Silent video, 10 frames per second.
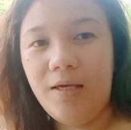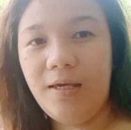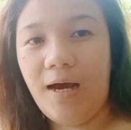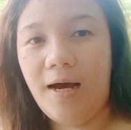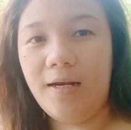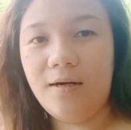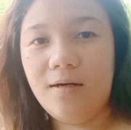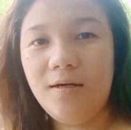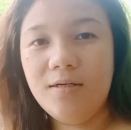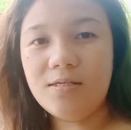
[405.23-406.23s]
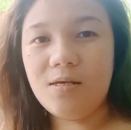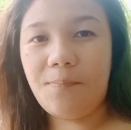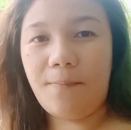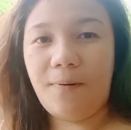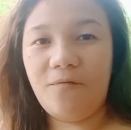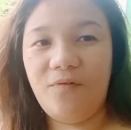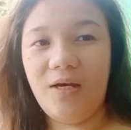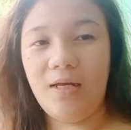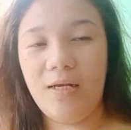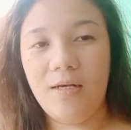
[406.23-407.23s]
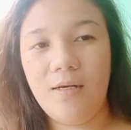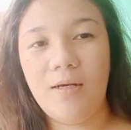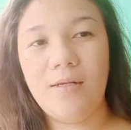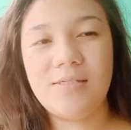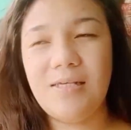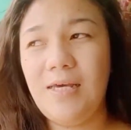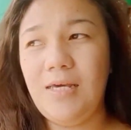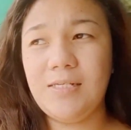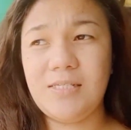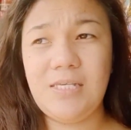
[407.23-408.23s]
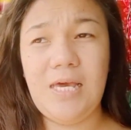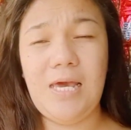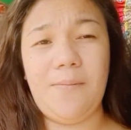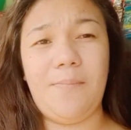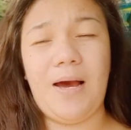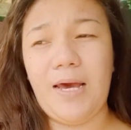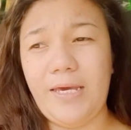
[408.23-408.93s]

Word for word: Yan, si Papa Bin, si Sim ay